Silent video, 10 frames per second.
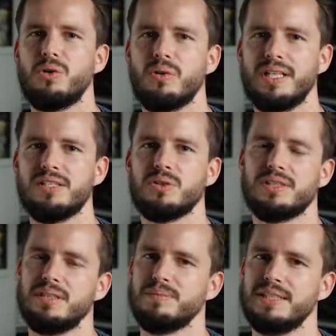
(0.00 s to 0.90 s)
Konkurrent zu
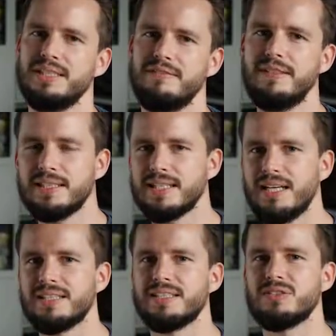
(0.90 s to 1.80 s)
SimCity. Viele
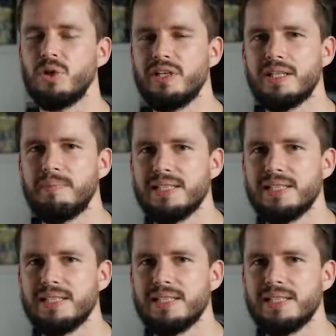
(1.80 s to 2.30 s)
sagen, dass es deutlich